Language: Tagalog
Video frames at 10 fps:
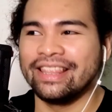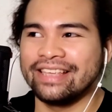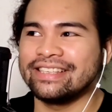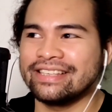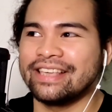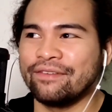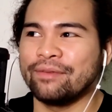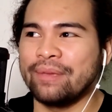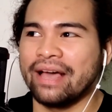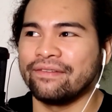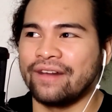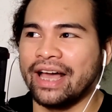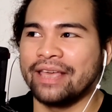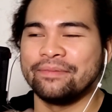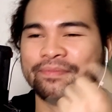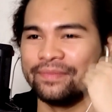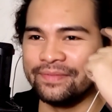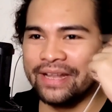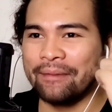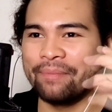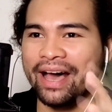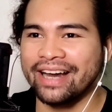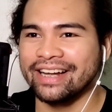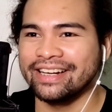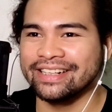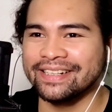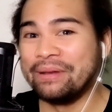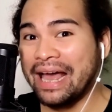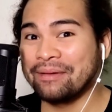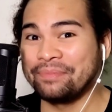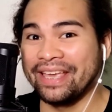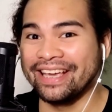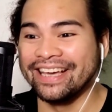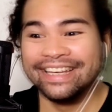This is giving me a vibe na parang Blackpink.